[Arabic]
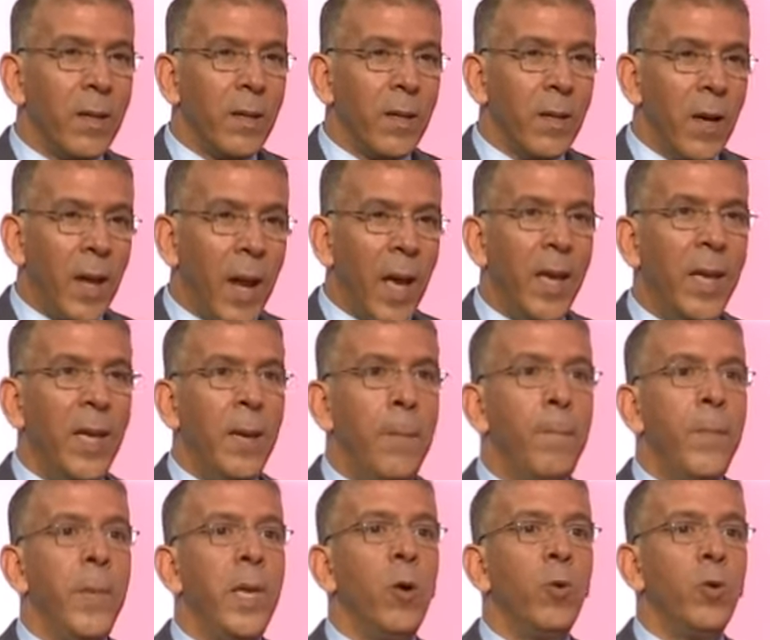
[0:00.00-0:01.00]
تغير
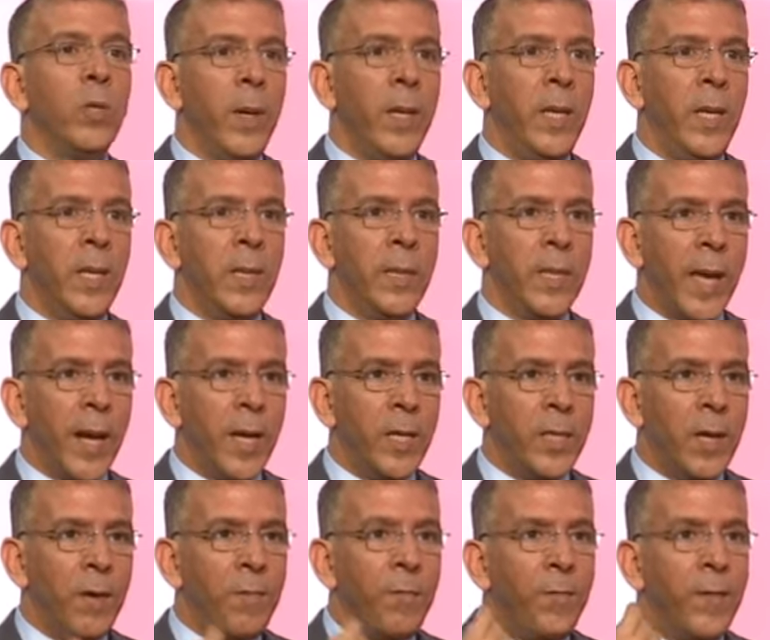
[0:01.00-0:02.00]
رايي
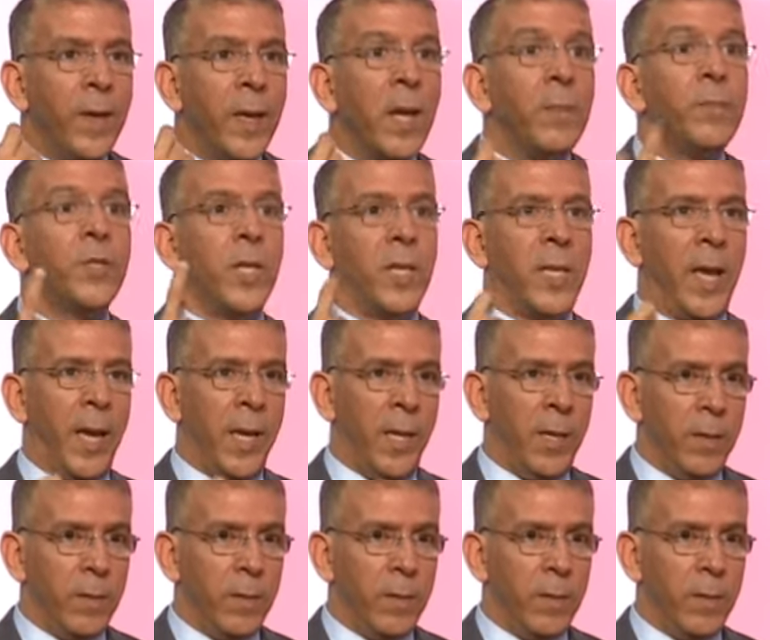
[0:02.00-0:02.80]
180 درجه